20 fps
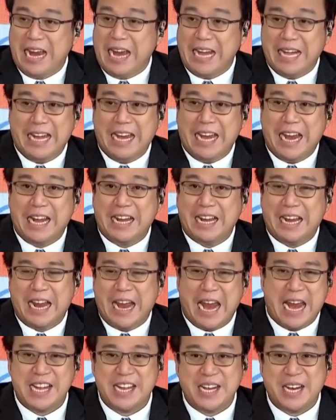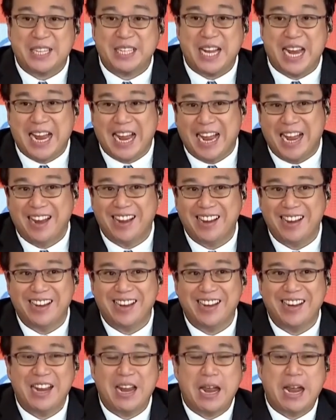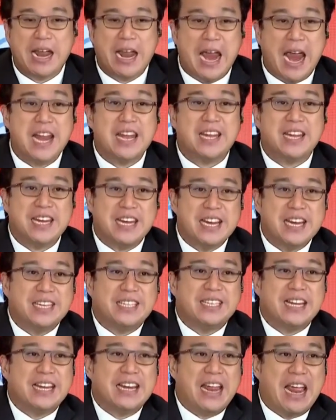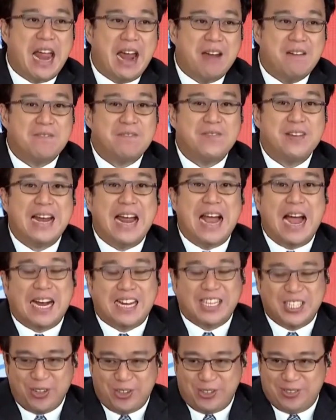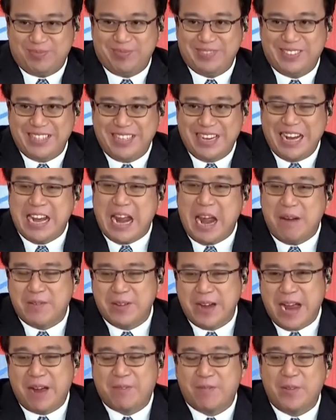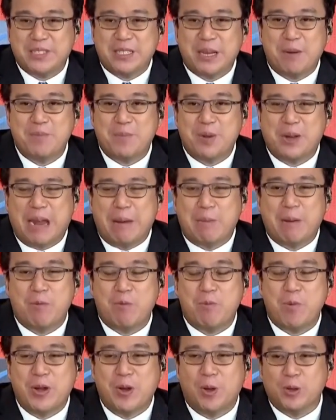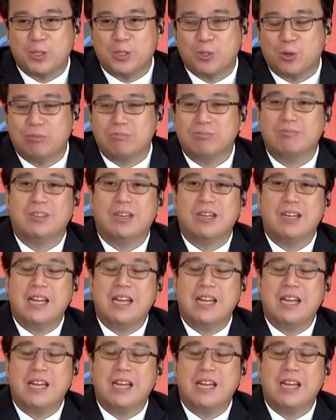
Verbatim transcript: Hindi yan, eight years lang ha. Eight years in every action. In every act. For example, dami mo pinos doon.